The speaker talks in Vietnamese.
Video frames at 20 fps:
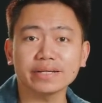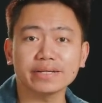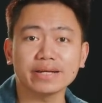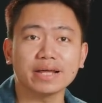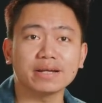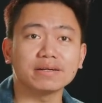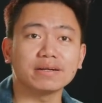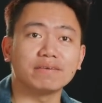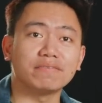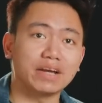Thế
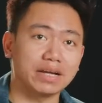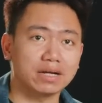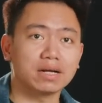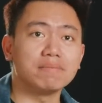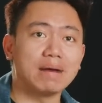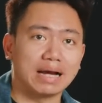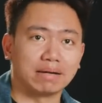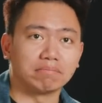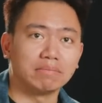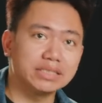nên về
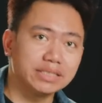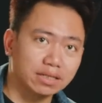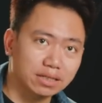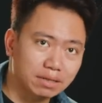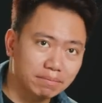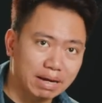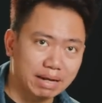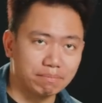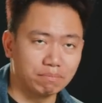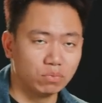cơ bản bây giờ
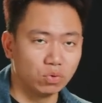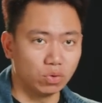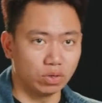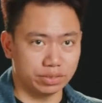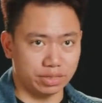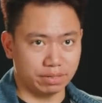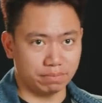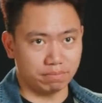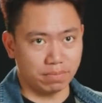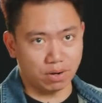các bạn
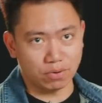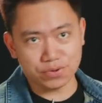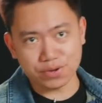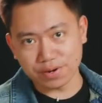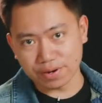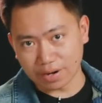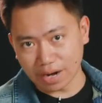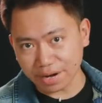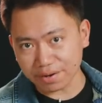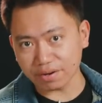mua những mẫu
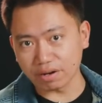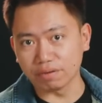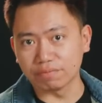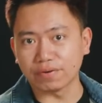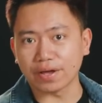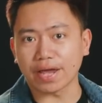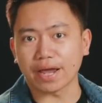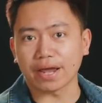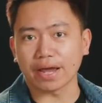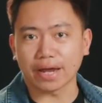như
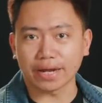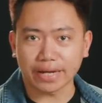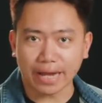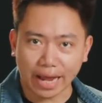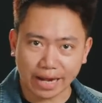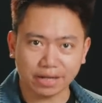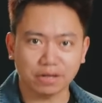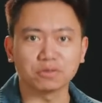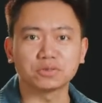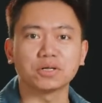HR-V hay
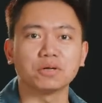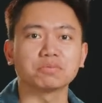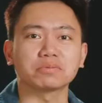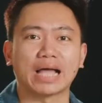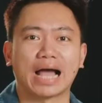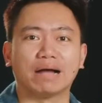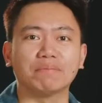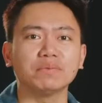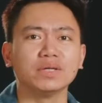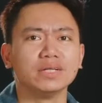
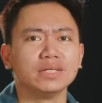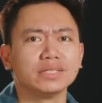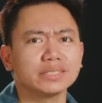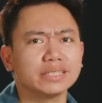2008